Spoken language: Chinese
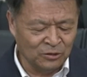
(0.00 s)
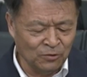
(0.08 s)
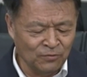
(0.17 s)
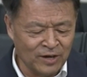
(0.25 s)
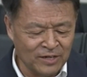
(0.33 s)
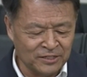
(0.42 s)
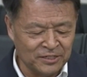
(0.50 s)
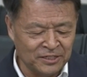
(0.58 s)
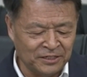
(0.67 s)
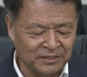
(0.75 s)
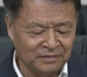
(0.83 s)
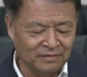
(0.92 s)
东方之
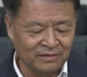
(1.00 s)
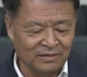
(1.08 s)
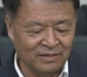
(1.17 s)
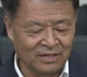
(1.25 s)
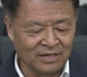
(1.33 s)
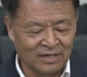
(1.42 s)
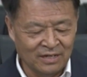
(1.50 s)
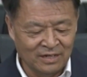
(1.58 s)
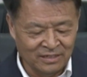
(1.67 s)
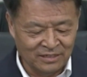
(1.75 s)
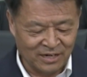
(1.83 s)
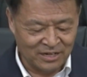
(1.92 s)
星
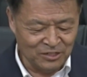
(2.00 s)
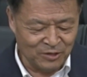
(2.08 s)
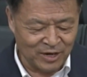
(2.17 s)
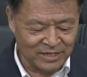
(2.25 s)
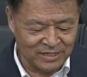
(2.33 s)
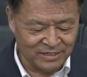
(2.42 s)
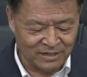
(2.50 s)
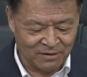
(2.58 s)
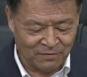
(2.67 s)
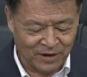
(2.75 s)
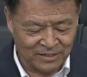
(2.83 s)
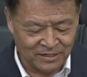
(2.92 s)
沉船事件
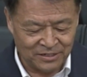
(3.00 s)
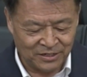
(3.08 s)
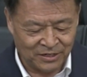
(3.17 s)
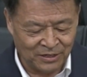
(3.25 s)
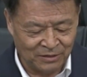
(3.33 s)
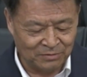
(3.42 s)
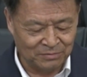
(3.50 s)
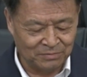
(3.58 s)
发生以后，